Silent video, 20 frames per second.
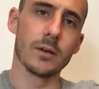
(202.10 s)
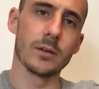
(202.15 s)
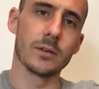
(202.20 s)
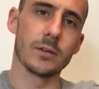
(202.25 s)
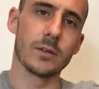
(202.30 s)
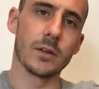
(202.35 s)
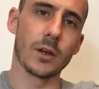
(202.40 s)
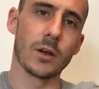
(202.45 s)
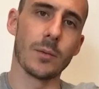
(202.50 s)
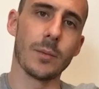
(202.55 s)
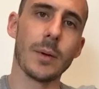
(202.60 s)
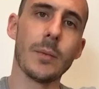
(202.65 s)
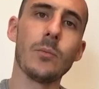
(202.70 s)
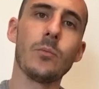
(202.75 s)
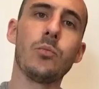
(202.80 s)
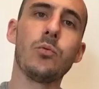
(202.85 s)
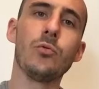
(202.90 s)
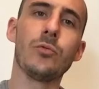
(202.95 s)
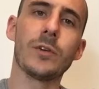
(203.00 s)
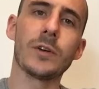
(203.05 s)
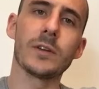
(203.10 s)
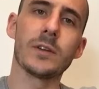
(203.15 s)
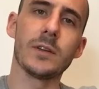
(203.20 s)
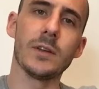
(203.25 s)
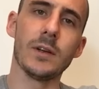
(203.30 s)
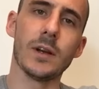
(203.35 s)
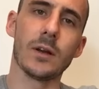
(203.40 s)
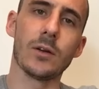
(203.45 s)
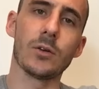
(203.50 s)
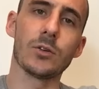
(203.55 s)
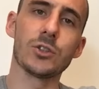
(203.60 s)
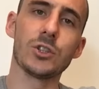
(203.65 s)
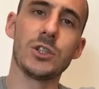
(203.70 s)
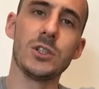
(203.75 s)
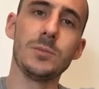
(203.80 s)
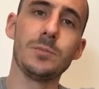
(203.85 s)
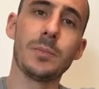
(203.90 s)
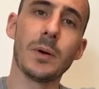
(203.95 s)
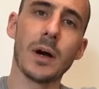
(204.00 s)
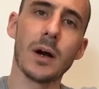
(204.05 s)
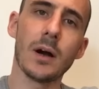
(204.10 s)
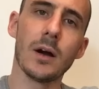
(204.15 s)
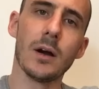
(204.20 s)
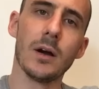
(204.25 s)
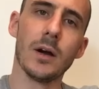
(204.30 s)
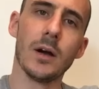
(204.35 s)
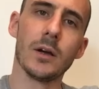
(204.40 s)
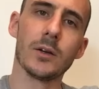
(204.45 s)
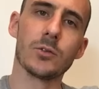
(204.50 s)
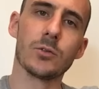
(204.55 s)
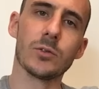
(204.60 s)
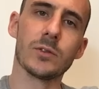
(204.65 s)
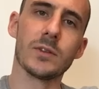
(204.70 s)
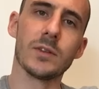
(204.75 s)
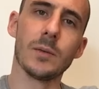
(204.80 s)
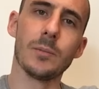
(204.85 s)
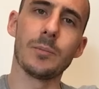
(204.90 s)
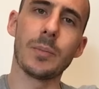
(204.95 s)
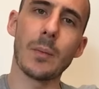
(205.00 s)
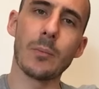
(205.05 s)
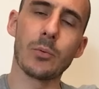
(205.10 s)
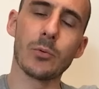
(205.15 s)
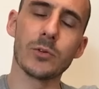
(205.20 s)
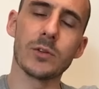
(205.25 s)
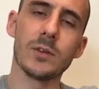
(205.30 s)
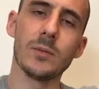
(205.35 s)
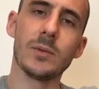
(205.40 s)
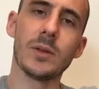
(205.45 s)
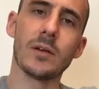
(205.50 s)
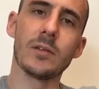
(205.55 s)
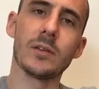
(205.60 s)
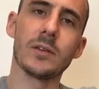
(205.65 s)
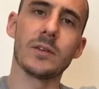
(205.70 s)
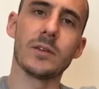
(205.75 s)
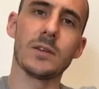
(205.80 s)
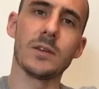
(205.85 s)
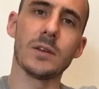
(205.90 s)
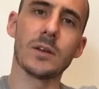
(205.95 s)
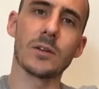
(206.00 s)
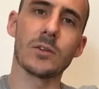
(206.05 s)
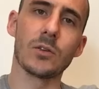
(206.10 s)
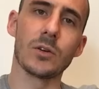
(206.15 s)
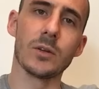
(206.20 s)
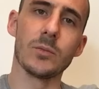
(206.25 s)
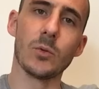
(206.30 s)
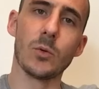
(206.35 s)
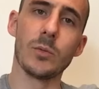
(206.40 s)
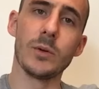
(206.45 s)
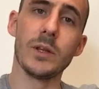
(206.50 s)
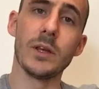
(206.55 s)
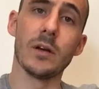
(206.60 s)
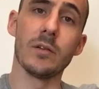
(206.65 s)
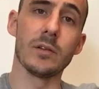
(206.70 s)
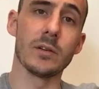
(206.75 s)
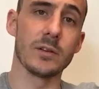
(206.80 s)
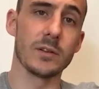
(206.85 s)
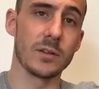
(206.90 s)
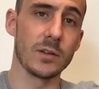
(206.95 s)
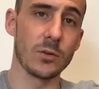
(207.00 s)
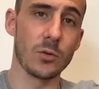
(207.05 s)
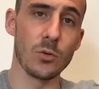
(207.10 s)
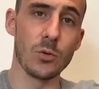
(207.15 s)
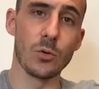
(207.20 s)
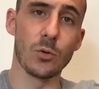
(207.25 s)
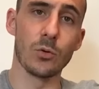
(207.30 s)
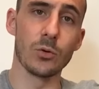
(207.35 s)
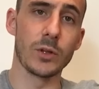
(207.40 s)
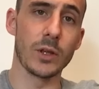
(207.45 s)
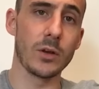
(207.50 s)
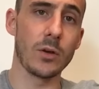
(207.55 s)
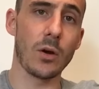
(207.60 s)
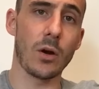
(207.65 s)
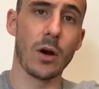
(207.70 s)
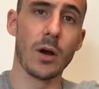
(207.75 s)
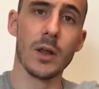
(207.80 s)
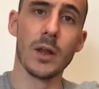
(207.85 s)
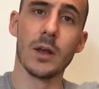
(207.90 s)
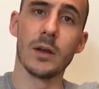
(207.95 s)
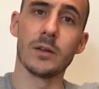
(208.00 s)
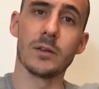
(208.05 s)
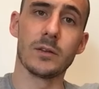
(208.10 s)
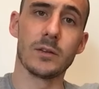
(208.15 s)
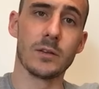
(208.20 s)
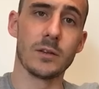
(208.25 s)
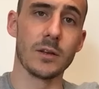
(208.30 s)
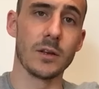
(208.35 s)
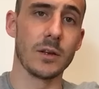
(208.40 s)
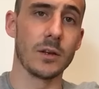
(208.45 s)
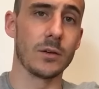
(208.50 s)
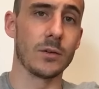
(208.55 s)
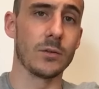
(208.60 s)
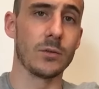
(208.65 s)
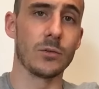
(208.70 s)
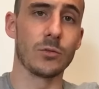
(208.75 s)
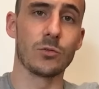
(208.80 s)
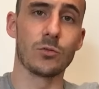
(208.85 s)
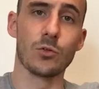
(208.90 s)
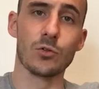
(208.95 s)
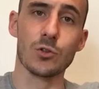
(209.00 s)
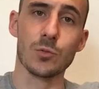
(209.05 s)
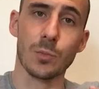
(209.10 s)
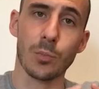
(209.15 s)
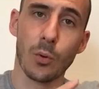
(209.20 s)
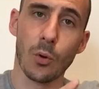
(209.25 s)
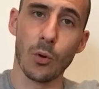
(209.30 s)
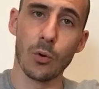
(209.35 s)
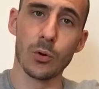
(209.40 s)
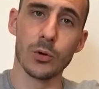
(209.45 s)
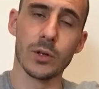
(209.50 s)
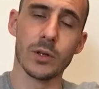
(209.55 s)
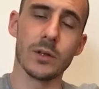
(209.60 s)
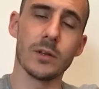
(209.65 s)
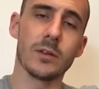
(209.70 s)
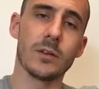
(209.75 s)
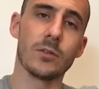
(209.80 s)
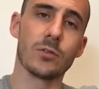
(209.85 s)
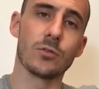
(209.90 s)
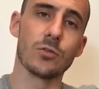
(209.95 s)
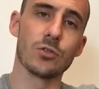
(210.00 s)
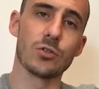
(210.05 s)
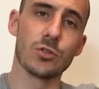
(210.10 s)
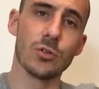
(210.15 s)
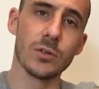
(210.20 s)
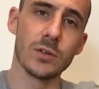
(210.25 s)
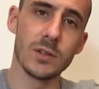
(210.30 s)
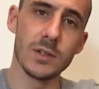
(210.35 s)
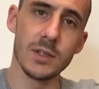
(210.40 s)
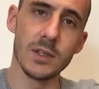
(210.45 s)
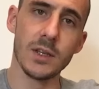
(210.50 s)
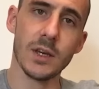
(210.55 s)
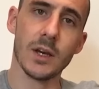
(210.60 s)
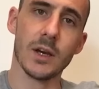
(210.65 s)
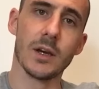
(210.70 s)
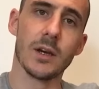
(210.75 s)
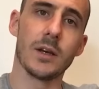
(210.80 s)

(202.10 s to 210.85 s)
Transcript: c'est quand même plus facile. Alors je dis pas que c'est pas possible d'investir dans l'immobilier avec 0 euros. D'ailleurs, c'est euh, ce que je prône et c'est ce que je te dis